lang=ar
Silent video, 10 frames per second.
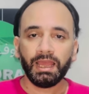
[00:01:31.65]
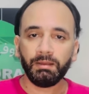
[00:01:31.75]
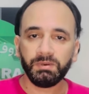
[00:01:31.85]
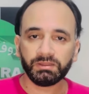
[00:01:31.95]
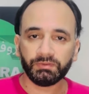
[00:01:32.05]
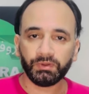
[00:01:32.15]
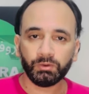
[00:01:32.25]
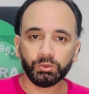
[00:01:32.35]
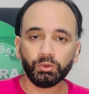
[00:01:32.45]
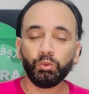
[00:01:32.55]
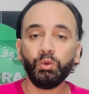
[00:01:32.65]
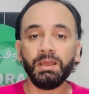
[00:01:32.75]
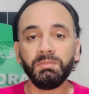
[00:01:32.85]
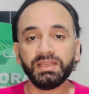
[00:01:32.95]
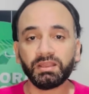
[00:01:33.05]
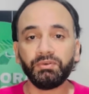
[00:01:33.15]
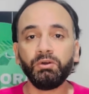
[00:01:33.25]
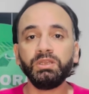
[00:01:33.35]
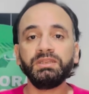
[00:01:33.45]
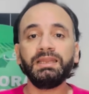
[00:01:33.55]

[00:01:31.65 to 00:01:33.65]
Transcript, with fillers: قبل التفاوض ولما يتفاوض